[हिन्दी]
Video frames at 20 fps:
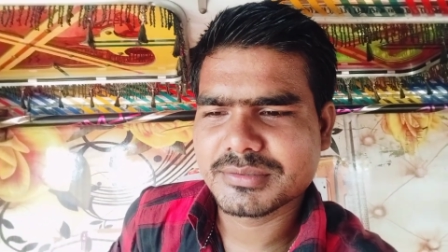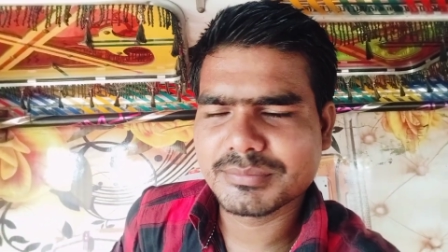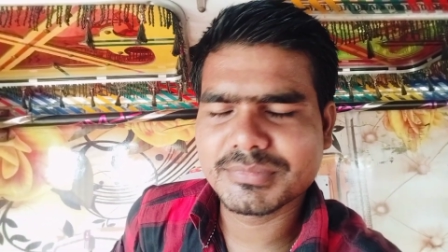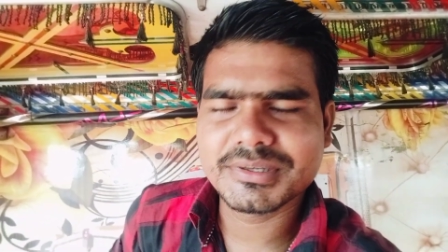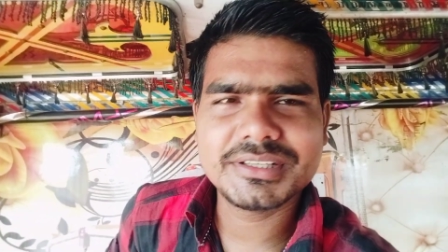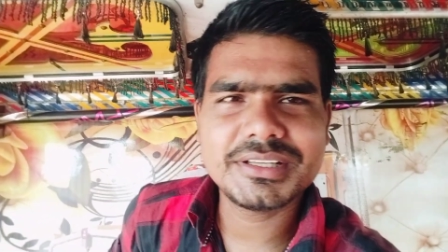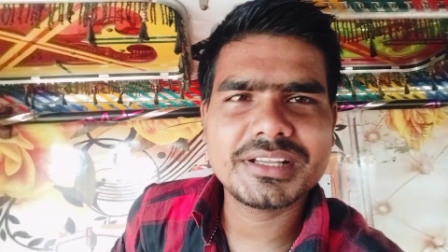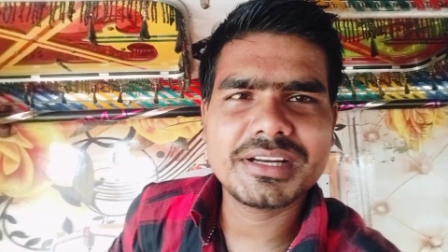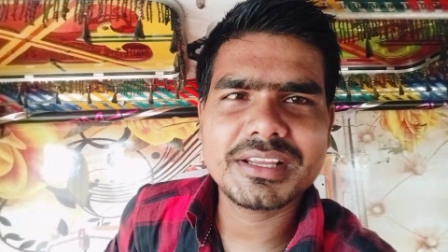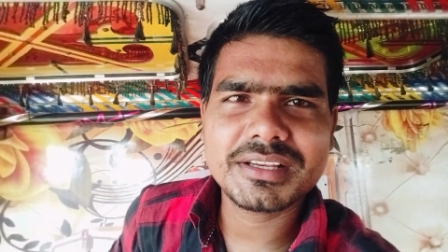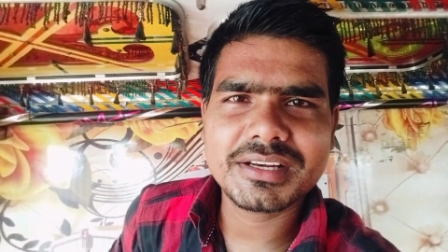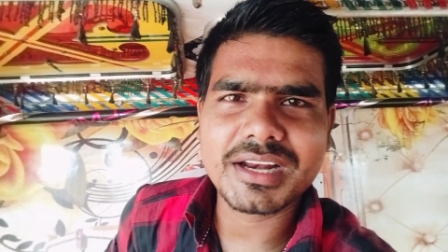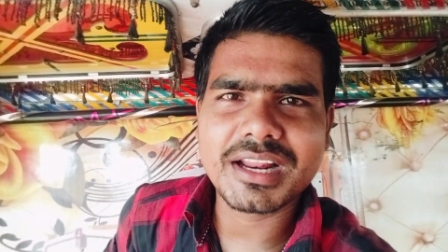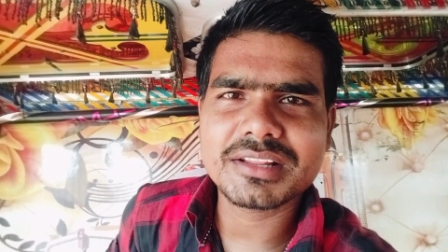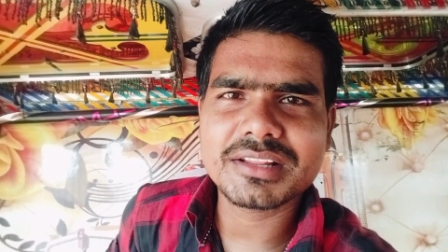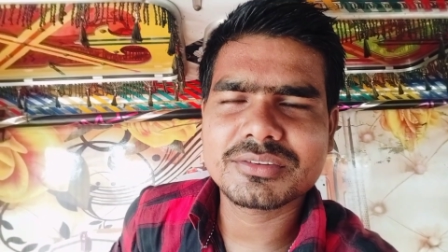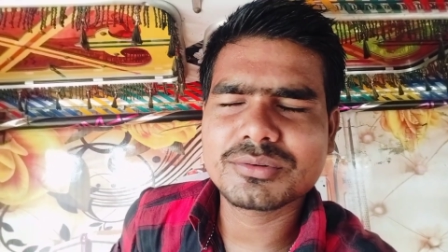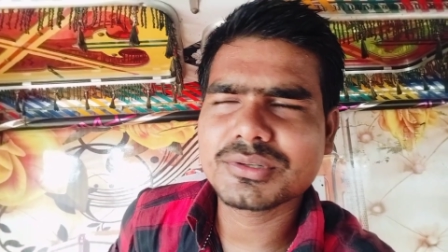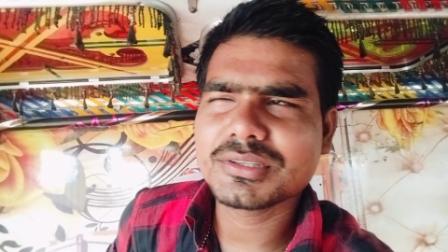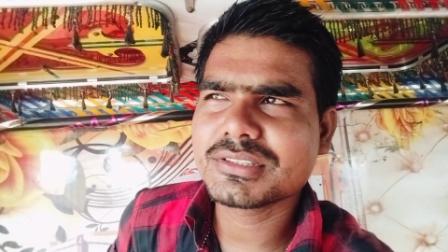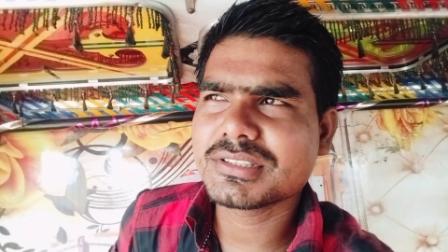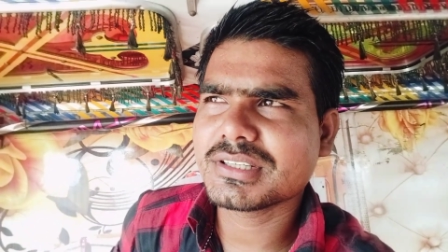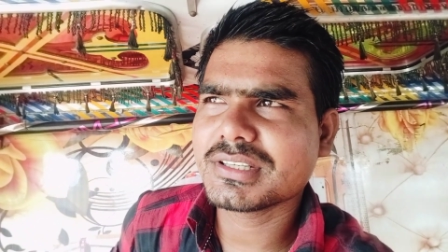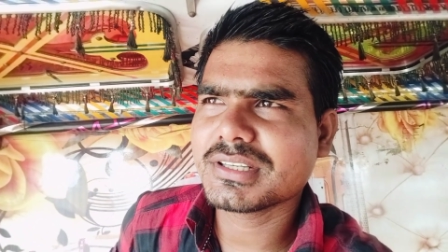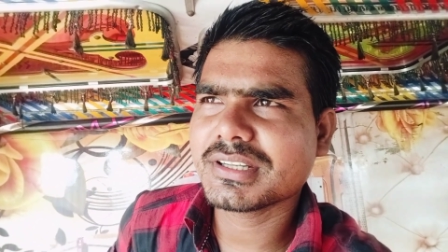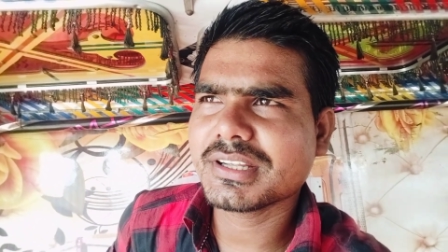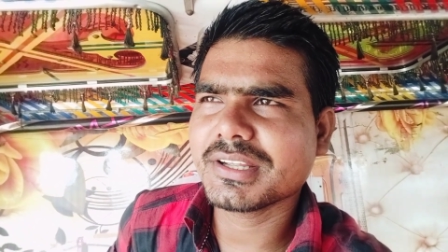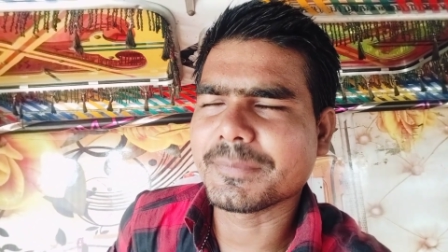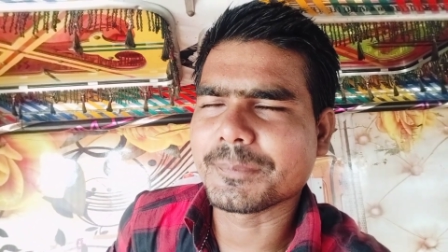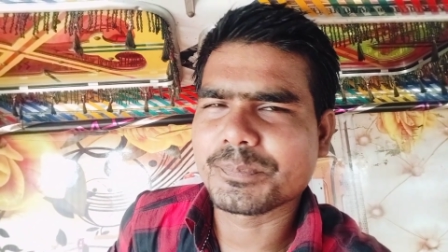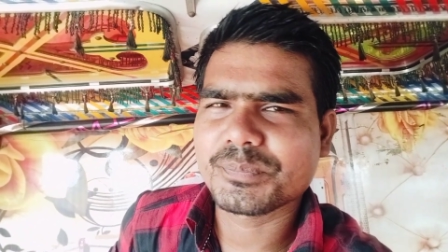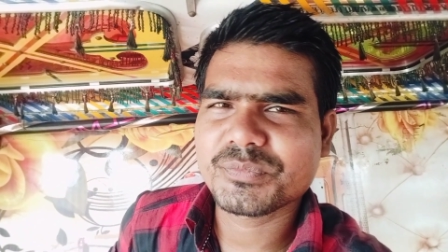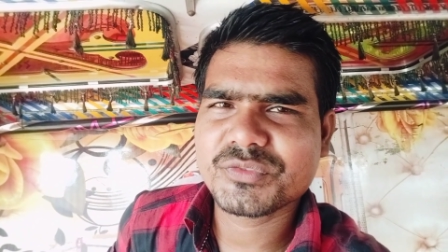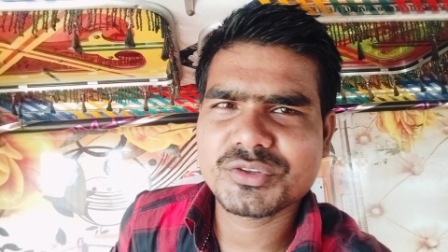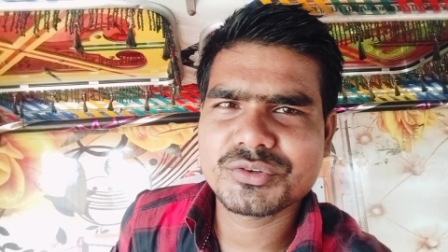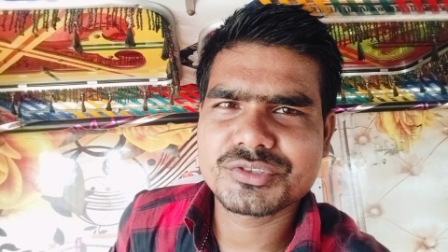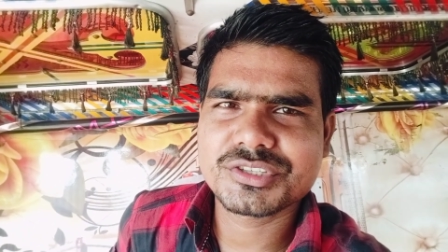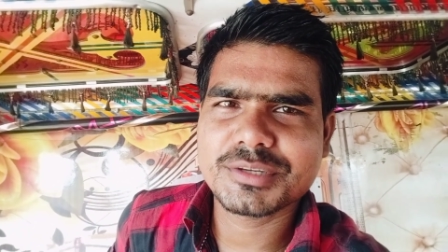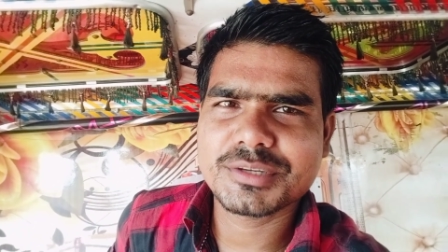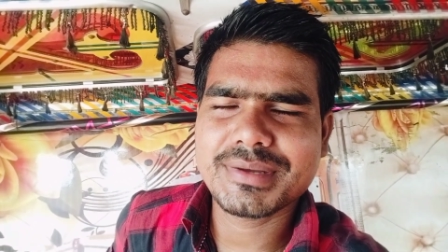भैया यहीं रात को ही चले गए
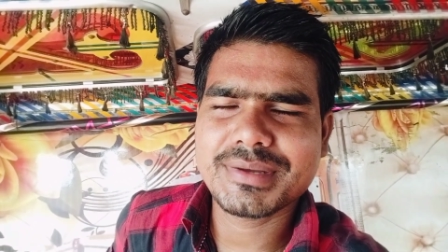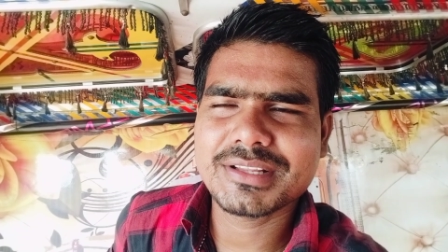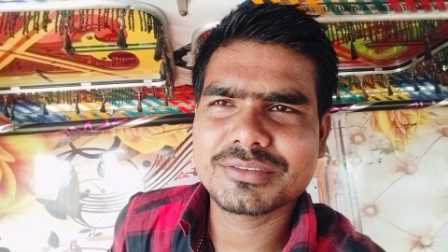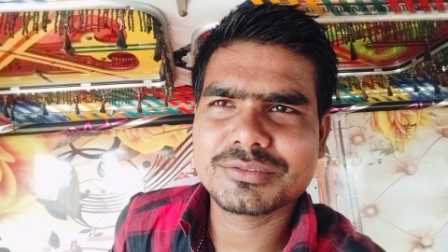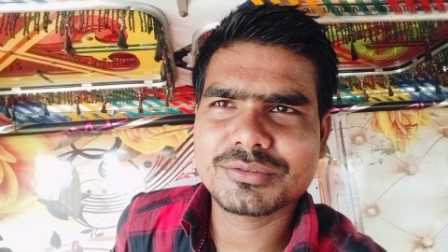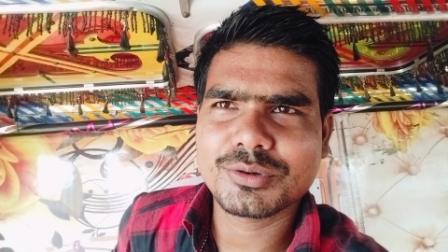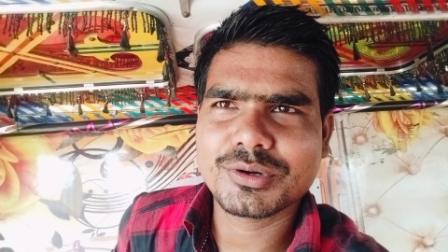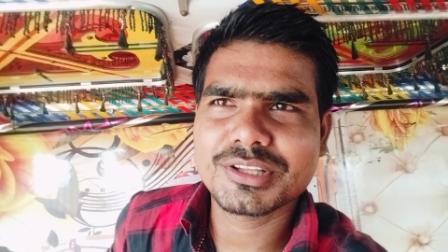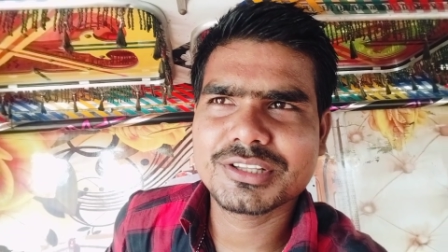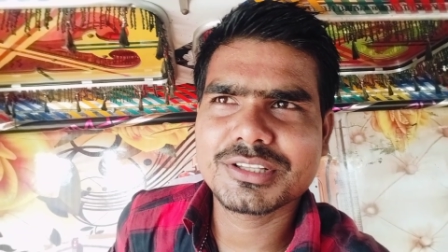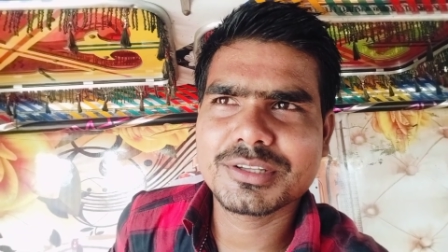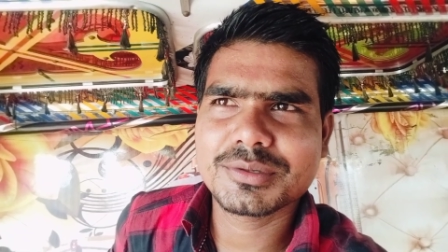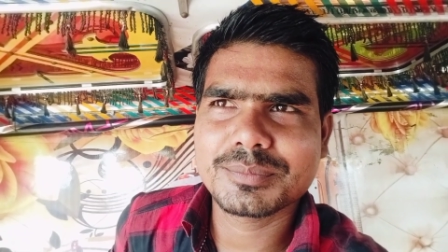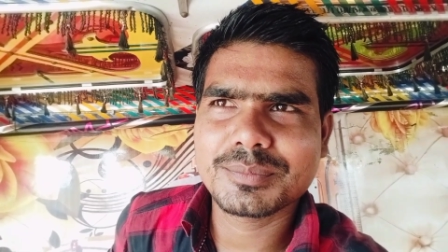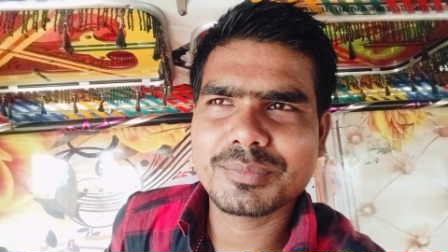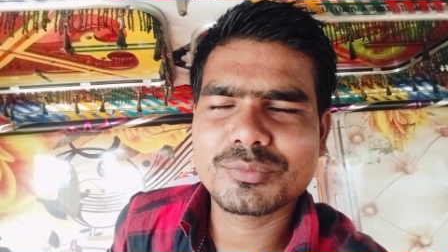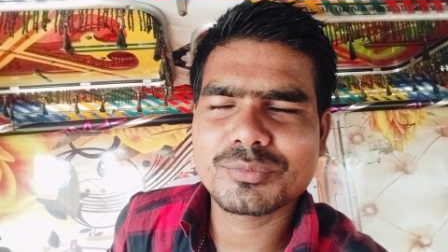उसके बाद थोड़ा देर